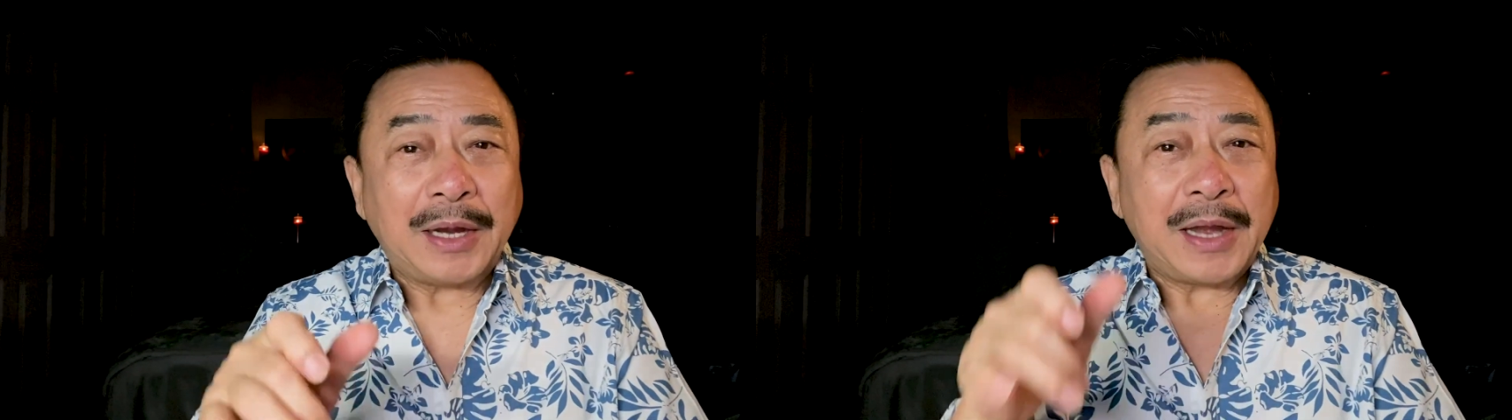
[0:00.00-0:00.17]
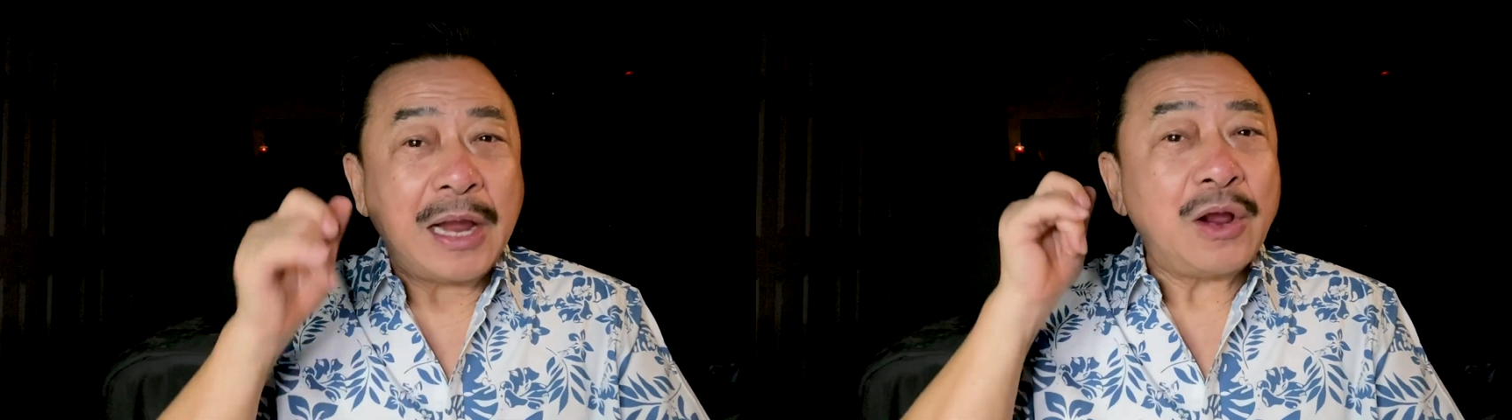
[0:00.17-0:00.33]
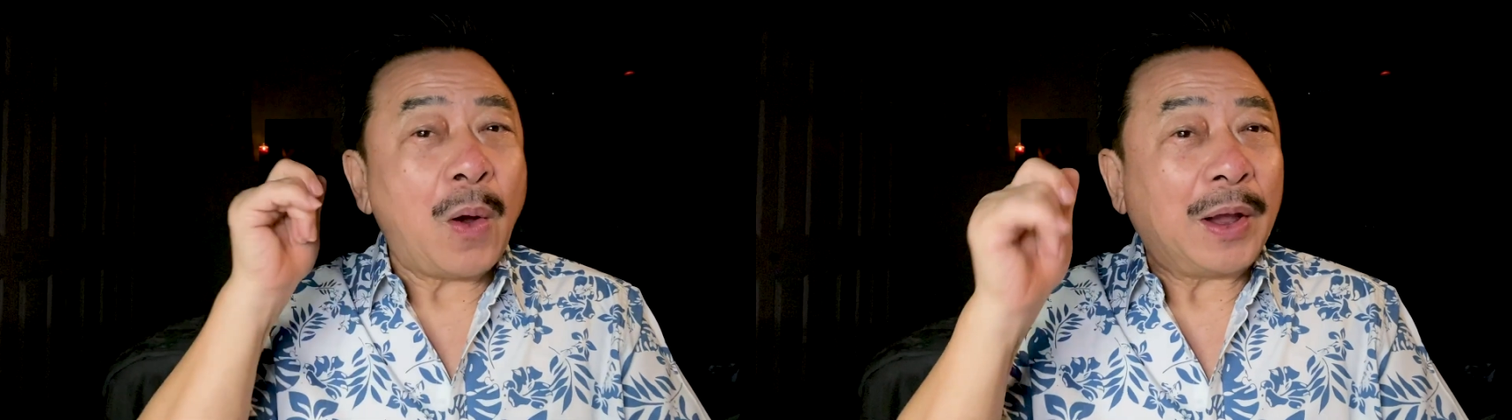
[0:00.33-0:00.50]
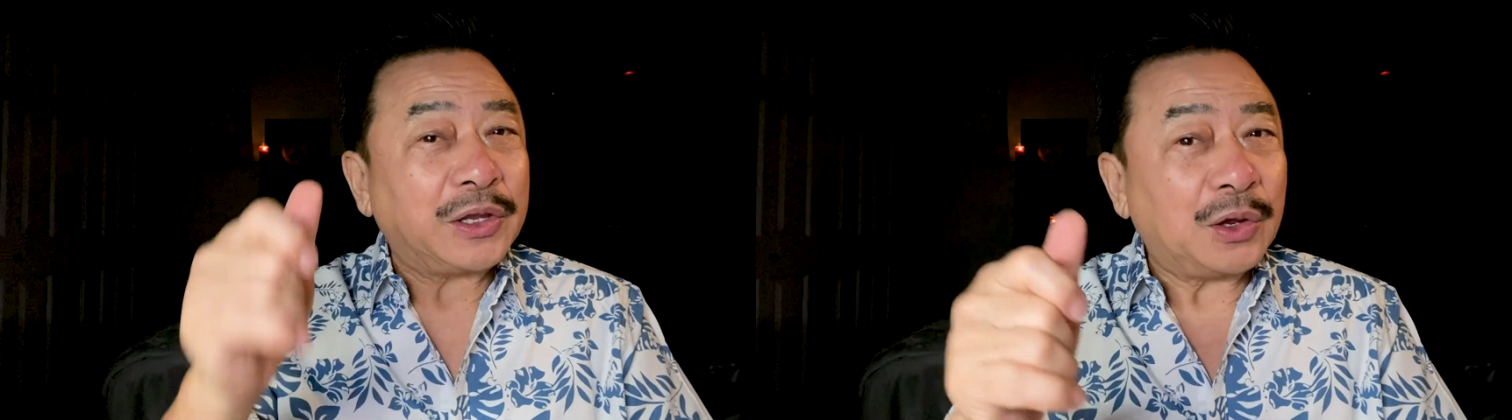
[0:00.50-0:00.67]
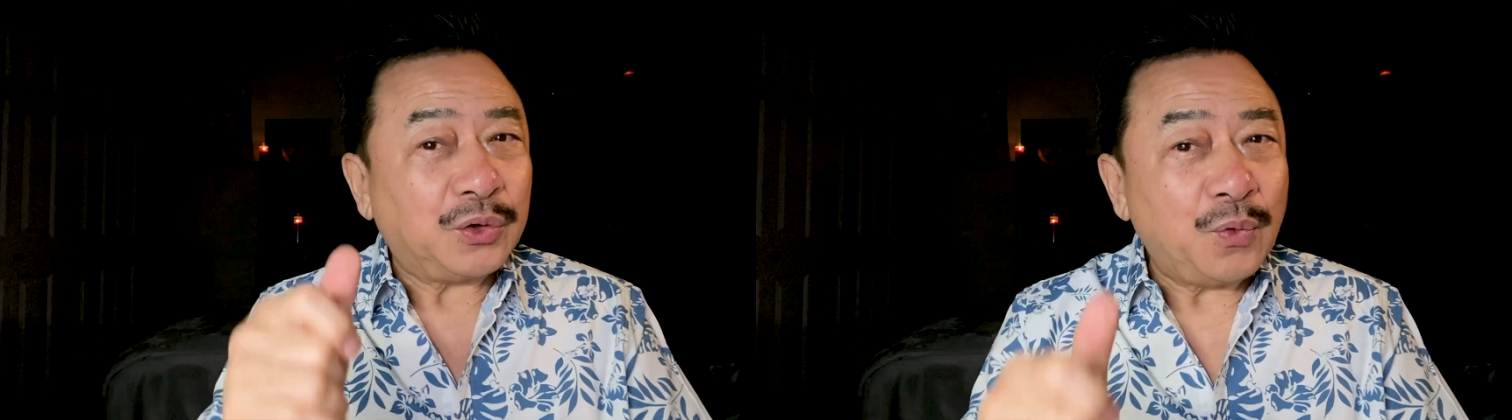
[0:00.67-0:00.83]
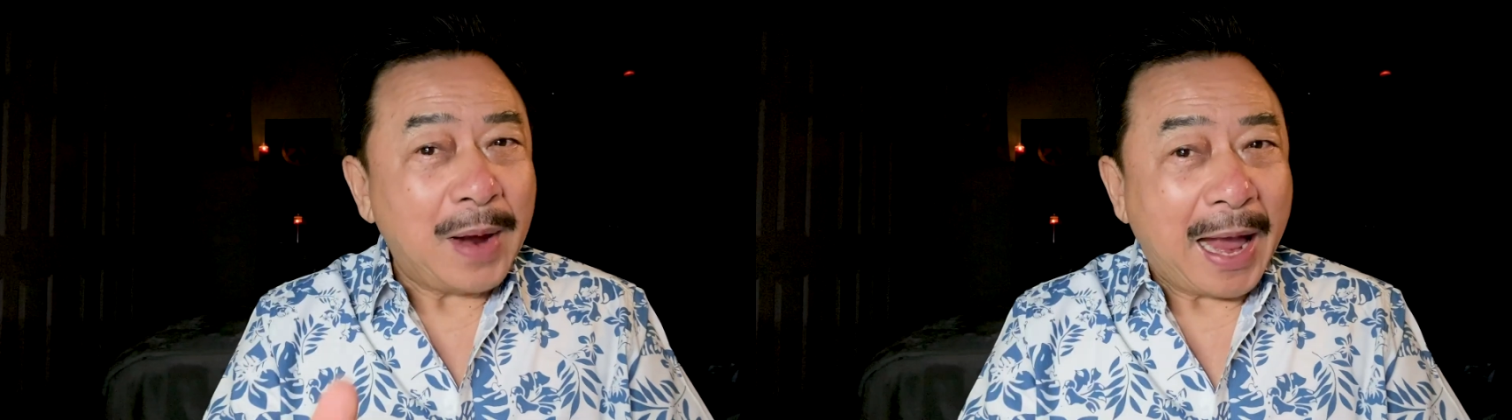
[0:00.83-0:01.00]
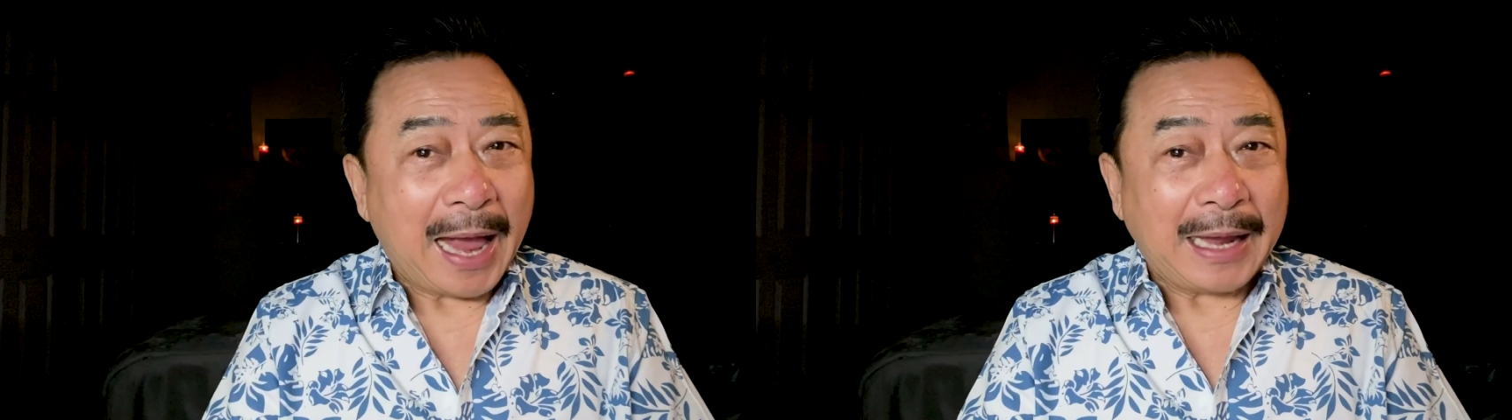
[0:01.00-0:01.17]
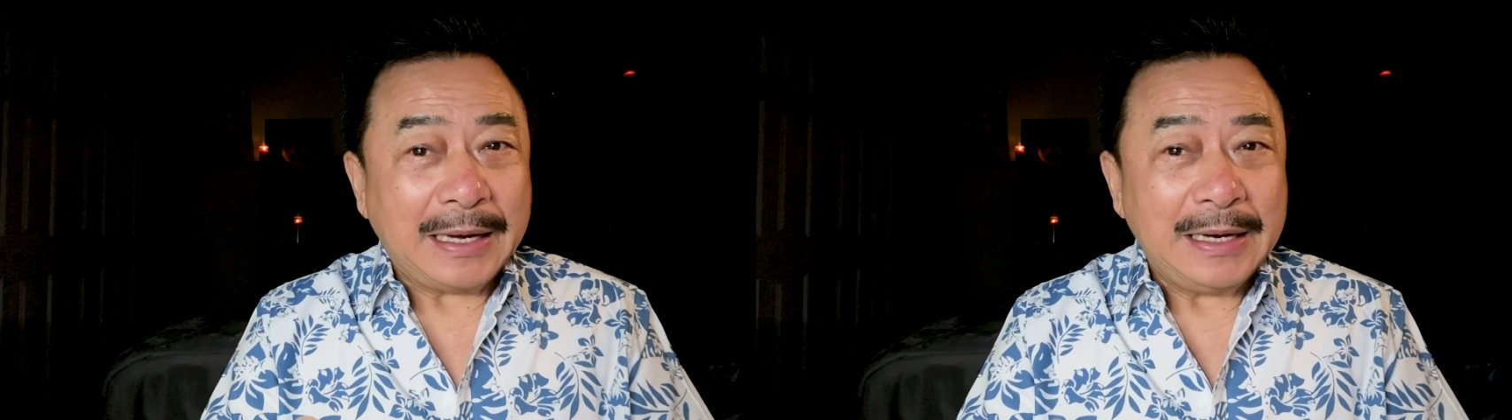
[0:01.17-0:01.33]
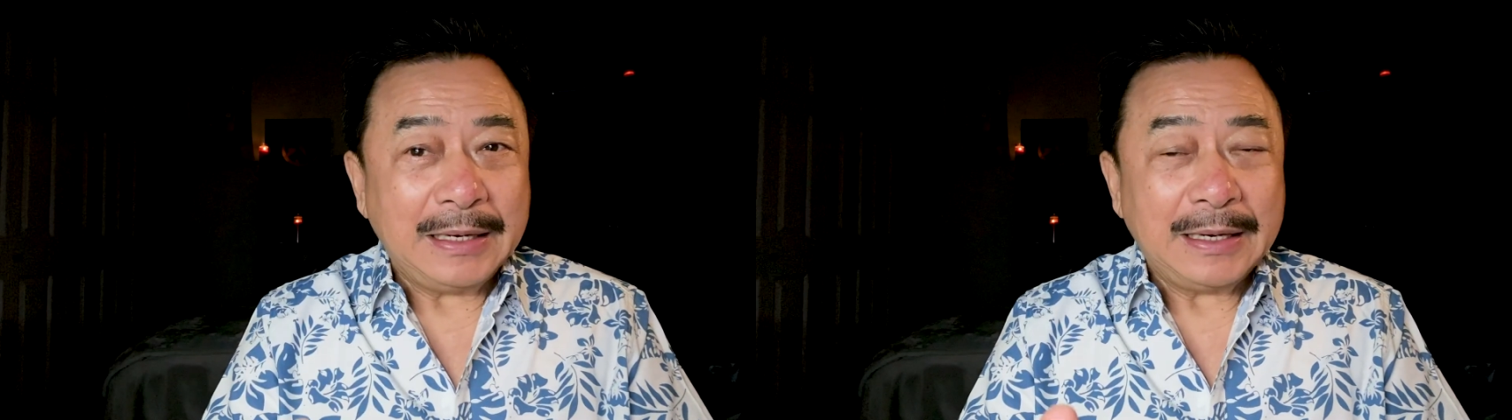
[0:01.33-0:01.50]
để gọi cho chú hải